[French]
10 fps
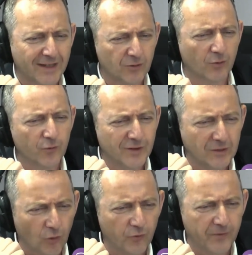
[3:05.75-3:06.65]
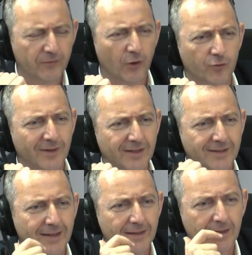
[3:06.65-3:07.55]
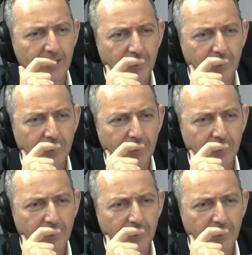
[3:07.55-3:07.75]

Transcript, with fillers: qu'est-ce que vous y trouvez, Françoise Nissen